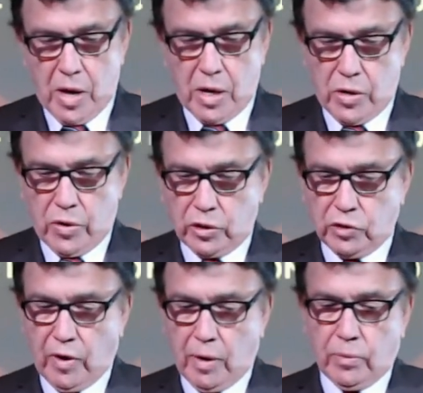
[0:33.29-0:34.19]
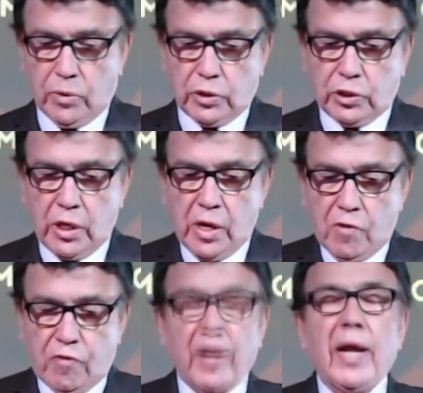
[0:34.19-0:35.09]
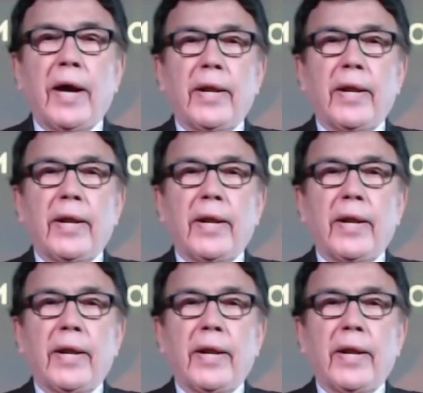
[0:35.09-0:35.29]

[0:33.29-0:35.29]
Ah, nós vamos falar